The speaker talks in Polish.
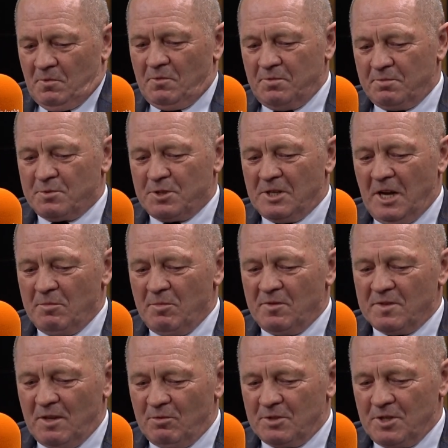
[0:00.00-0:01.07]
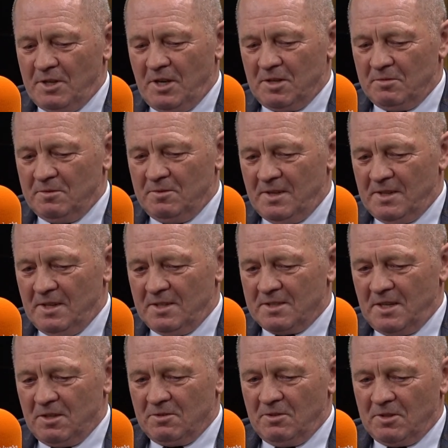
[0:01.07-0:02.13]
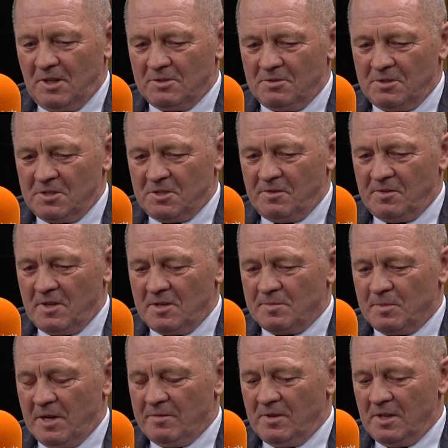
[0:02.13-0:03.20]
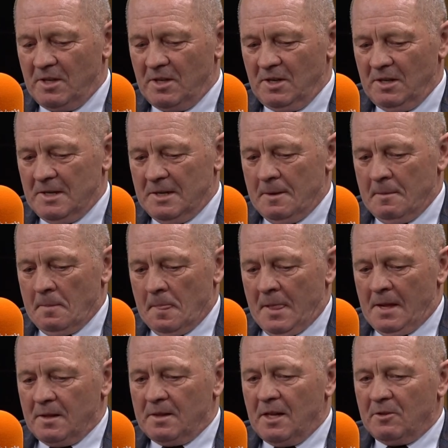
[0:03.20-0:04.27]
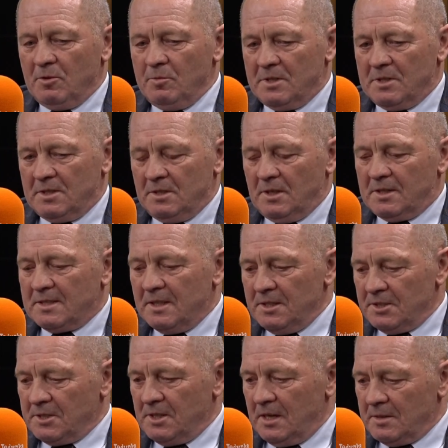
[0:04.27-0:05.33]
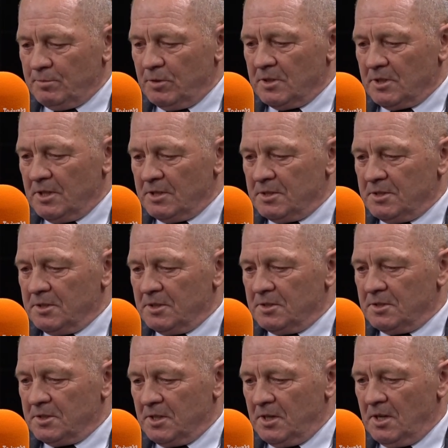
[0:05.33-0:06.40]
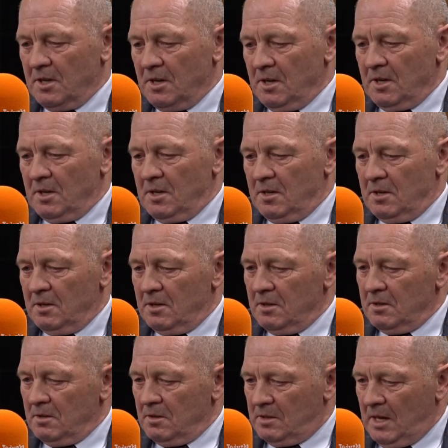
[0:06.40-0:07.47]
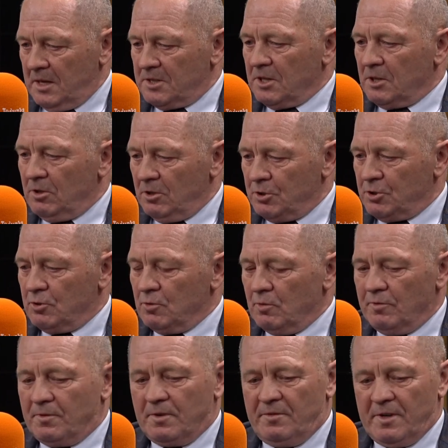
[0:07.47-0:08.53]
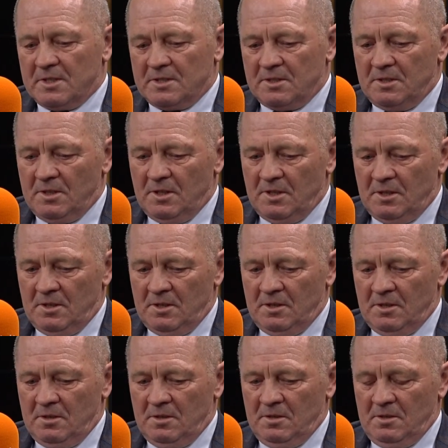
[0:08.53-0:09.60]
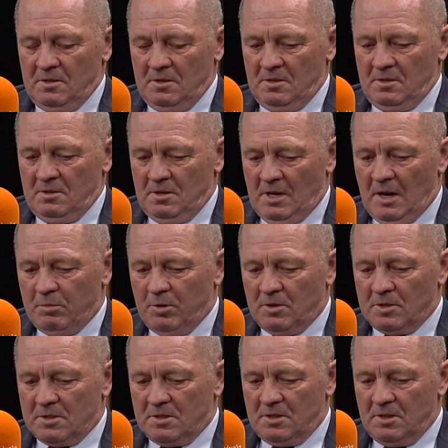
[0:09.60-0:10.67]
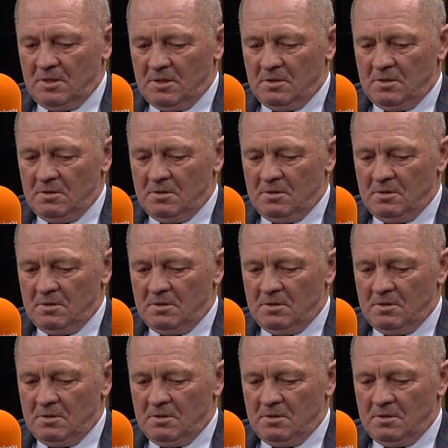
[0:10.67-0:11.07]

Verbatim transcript: w, przynajmniej w założeniach obywatelska, to okazuje się, że w tej sprawie nie. Natomiast chcę jeszcze raz podkreślić, że y, także Kościół w kwestii y, y, aborcji